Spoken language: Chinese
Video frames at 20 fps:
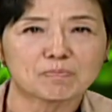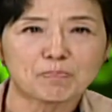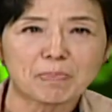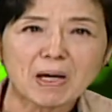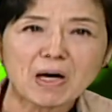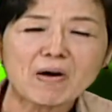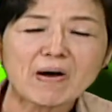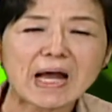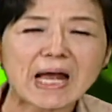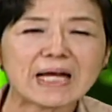
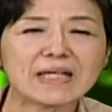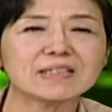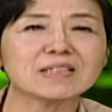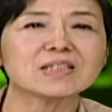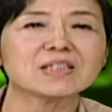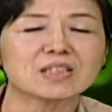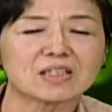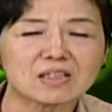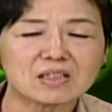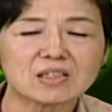包含
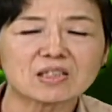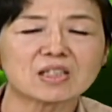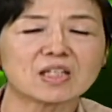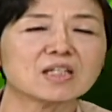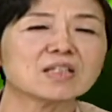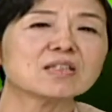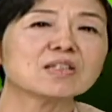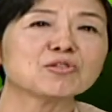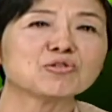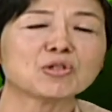今
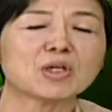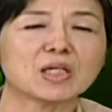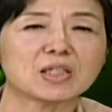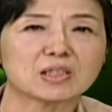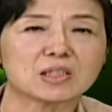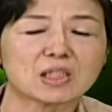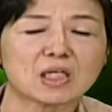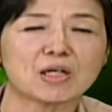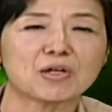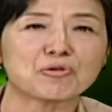天的学校
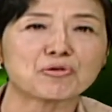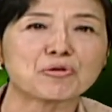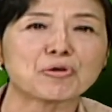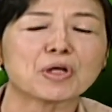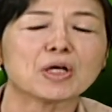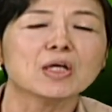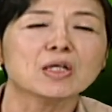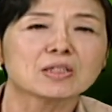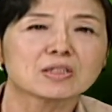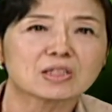教育，
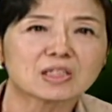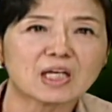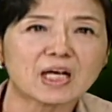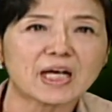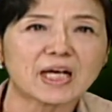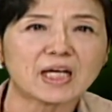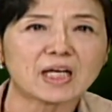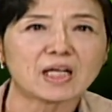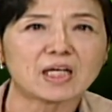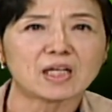
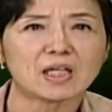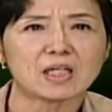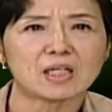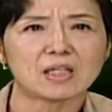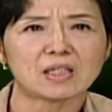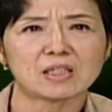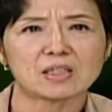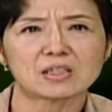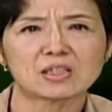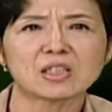
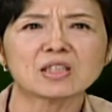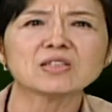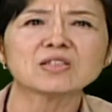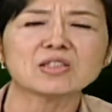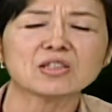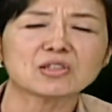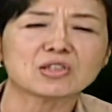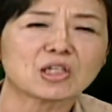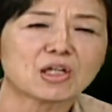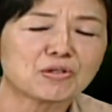在甚
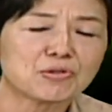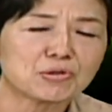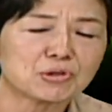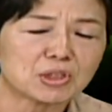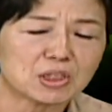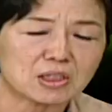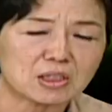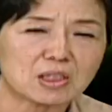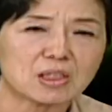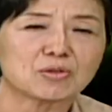至教育
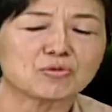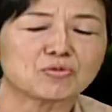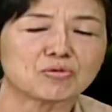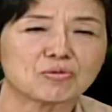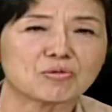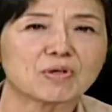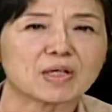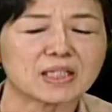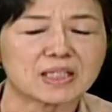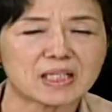行政
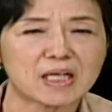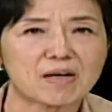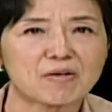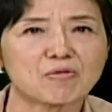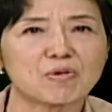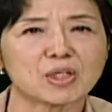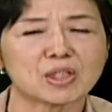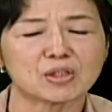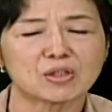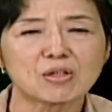主管单
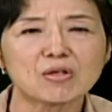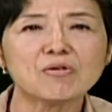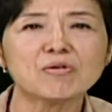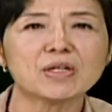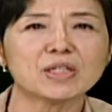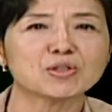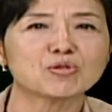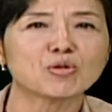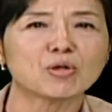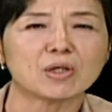位都
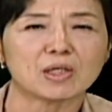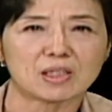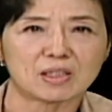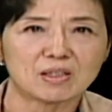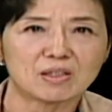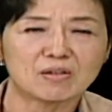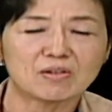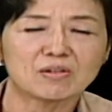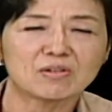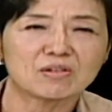会错，
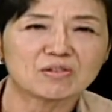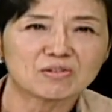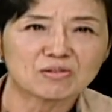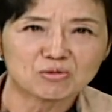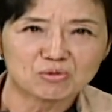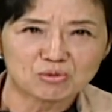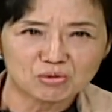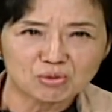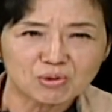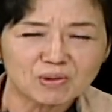
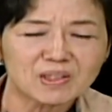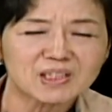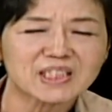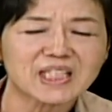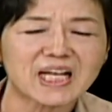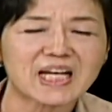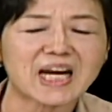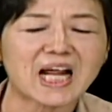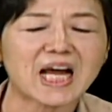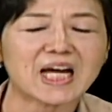错
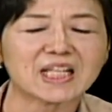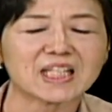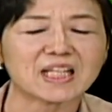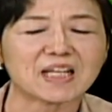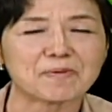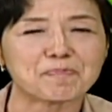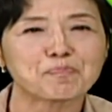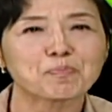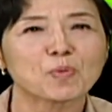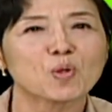在哪里？